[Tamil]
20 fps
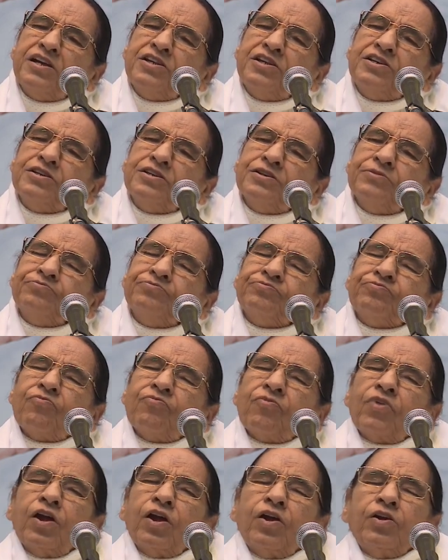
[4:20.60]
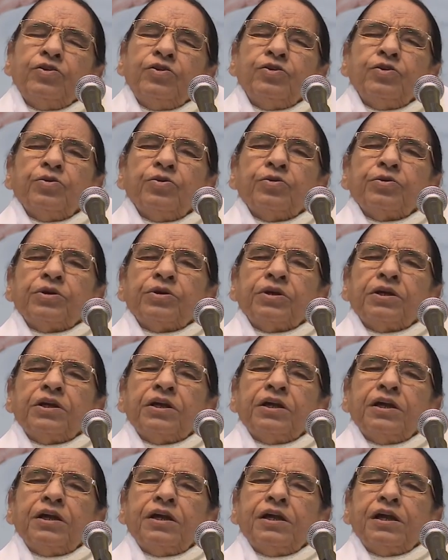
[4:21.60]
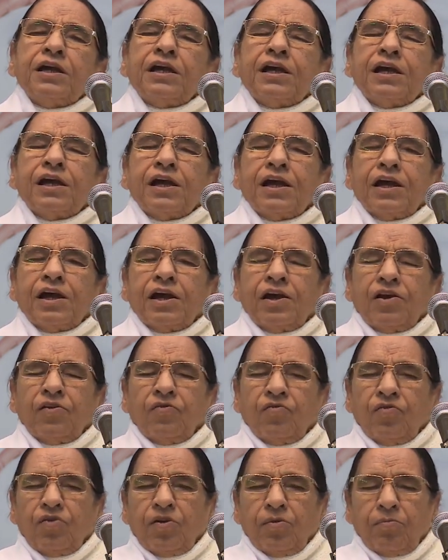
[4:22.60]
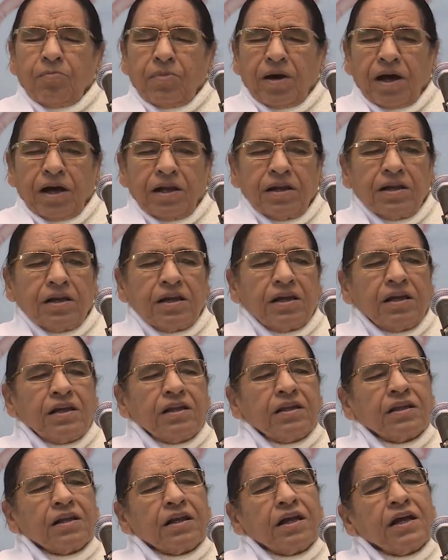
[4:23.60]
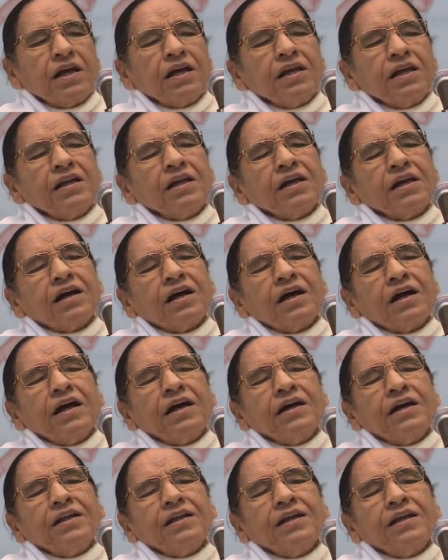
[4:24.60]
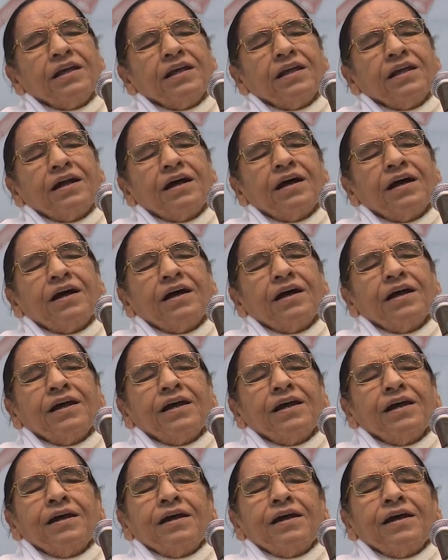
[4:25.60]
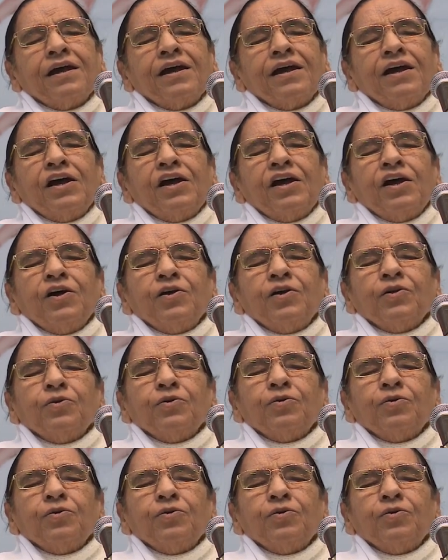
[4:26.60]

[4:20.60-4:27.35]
மேலும் அந்த அன்பிற்கு பதிலாக பானா கூட குழந்தைகளுக்கு அனுபவம் செய்வித்துக் கொண்டிருந்தார்